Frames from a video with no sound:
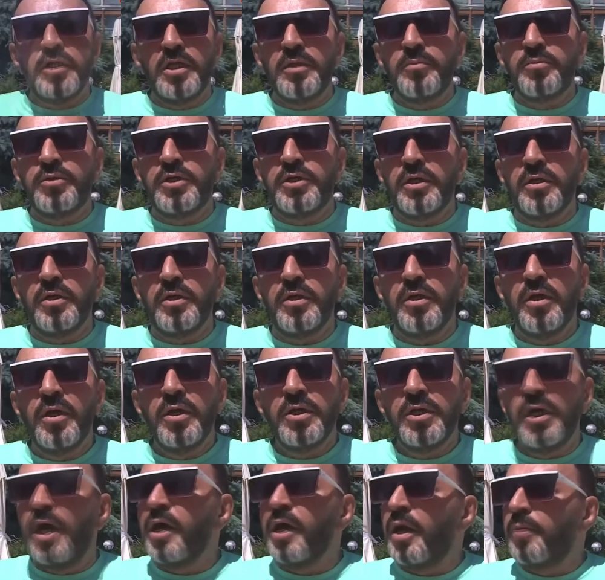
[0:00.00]
Dedim ki
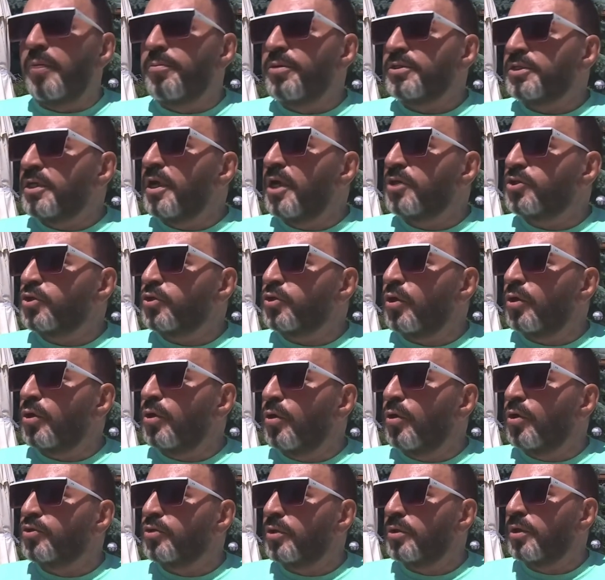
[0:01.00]
ya Rabbi sana şükürler
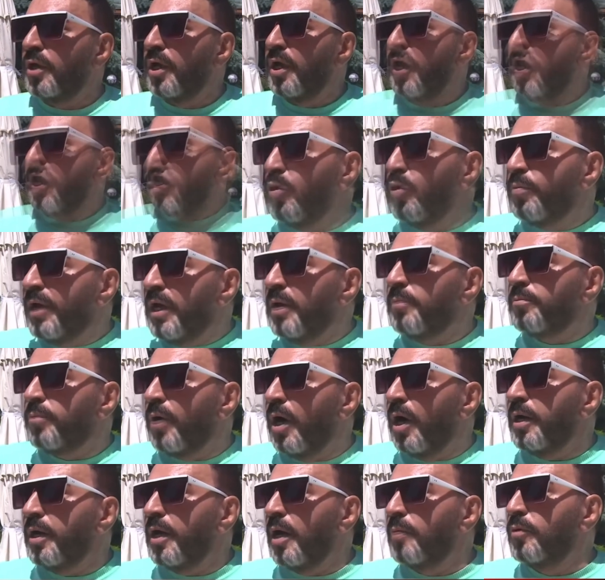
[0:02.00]
olsun. Bu benim
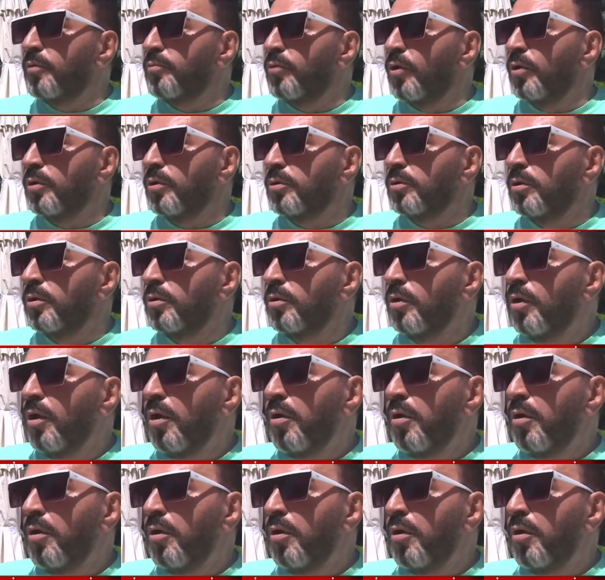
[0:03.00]
bayramım oldu